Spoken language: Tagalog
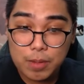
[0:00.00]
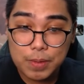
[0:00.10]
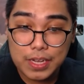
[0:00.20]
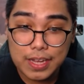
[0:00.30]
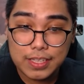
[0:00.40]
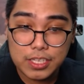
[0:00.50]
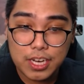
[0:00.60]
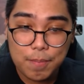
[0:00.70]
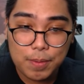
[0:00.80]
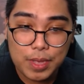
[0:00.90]
kabarkada. At
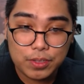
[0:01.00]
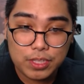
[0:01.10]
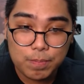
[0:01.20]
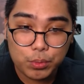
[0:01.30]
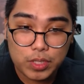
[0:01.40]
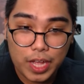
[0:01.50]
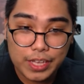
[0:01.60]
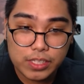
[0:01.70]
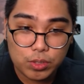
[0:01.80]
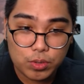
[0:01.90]
syempre meron din po tayo
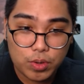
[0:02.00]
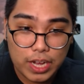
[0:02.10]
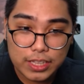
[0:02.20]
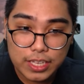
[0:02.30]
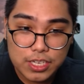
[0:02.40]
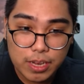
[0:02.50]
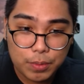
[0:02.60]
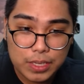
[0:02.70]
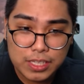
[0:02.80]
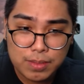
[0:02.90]
dito no atin.
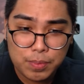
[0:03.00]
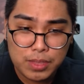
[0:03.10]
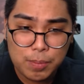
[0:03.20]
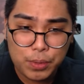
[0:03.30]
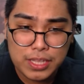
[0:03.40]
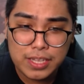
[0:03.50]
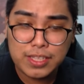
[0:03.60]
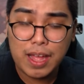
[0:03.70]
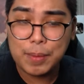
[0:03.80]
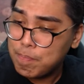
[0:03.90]
Syempre hindi, hindi pwedeng
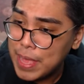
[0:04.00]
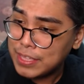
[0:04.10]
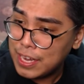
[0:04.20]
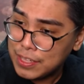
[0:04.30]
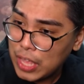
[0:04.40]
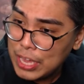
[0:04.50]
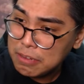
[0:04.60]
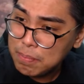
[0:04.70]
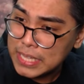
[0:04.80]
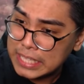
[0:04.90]
dapat benta lang tayo
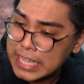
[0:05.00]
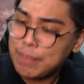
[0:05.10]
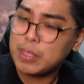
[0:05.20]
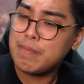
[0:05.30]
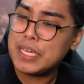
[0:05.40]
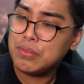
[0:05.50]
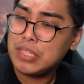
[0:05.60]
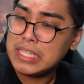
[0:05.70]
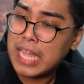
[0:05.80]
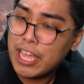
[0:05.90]
ng benta. Dapat meron
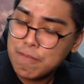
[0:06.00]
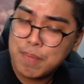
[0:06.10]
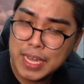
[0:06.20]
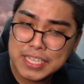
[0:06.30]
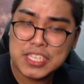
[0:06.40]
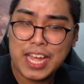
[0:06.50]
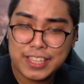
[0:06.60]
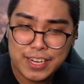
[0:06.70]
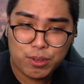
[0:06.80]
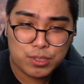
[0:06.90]
din tayong para sa
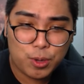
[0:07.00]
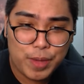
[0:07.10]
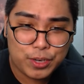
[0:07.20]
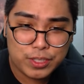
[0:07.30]
atin. O, so meron